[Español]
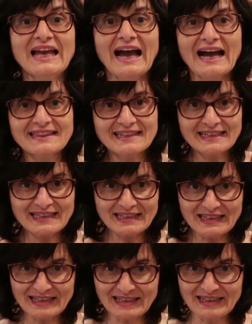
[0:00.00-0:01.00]
A este
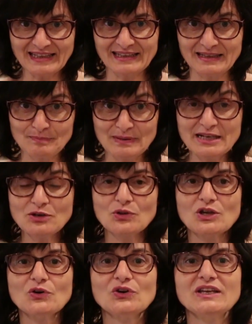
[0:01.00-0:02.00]
eh, pleno
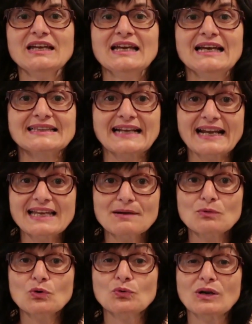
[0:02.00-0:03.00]
de hoy
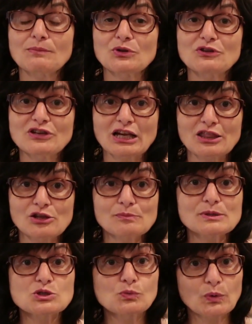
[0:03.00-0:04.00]
traíamos una modificación
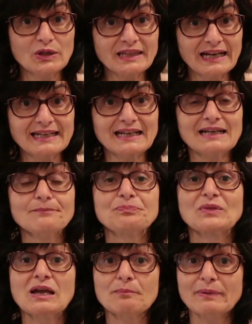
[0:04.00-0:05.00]
presupuestaria
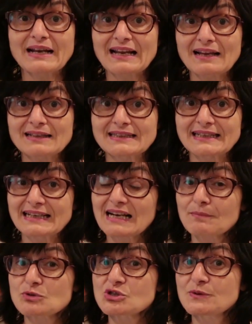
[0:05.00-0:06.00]
para tener
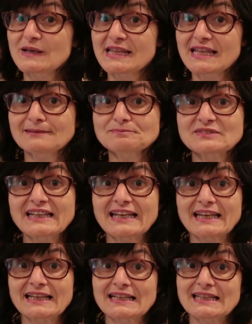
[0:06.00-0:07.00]
la posibilidad de
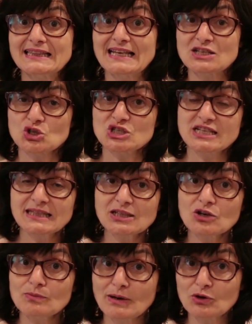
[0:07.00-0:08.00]
que de esos
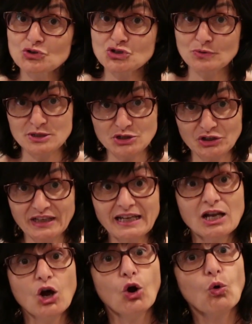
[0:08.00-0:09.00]
7,8 millones
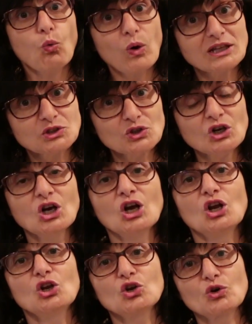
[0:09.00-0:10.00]
4
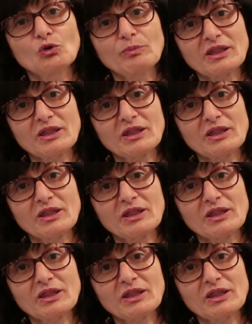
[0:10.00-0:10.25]
lo